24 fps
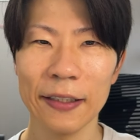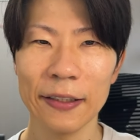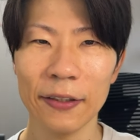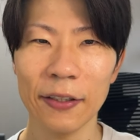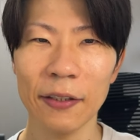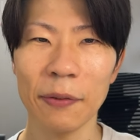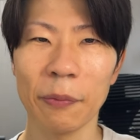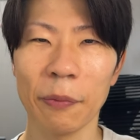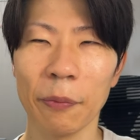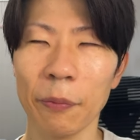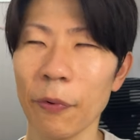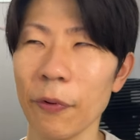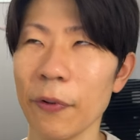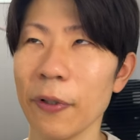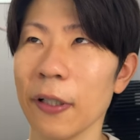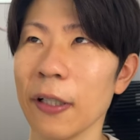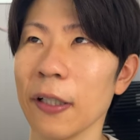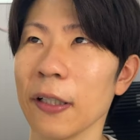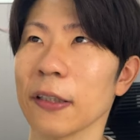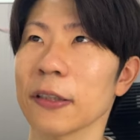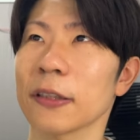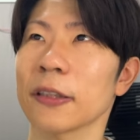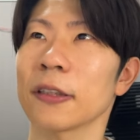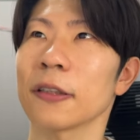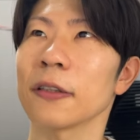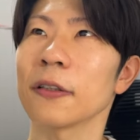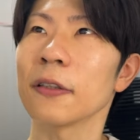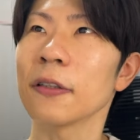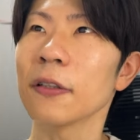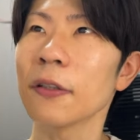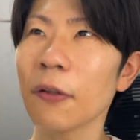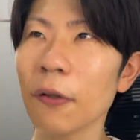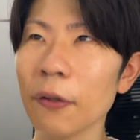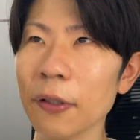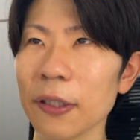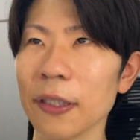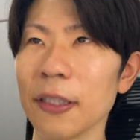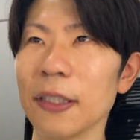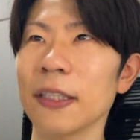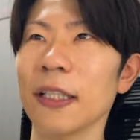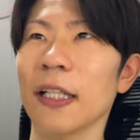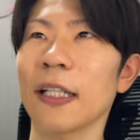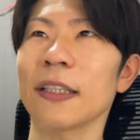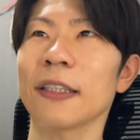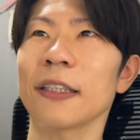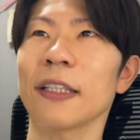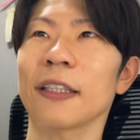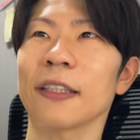例えば僕がなんかすんごいいい
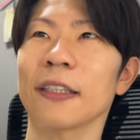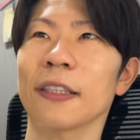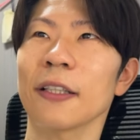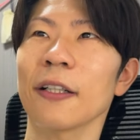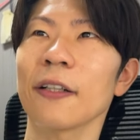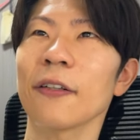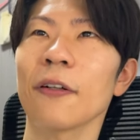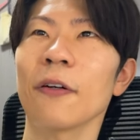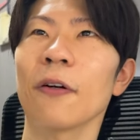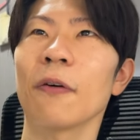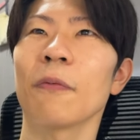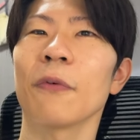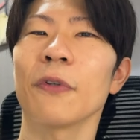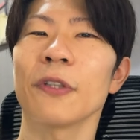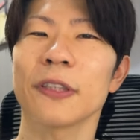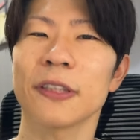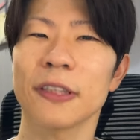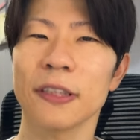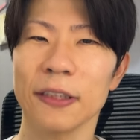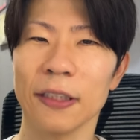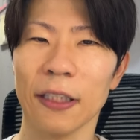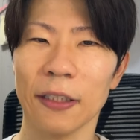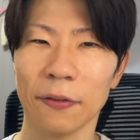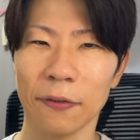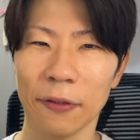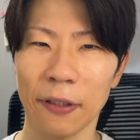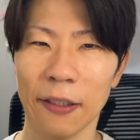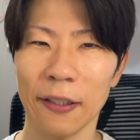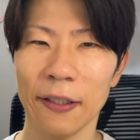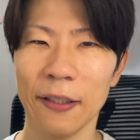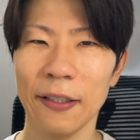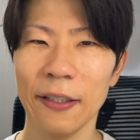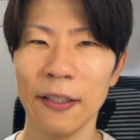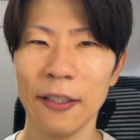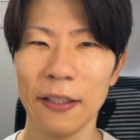アイディア思いついたとか、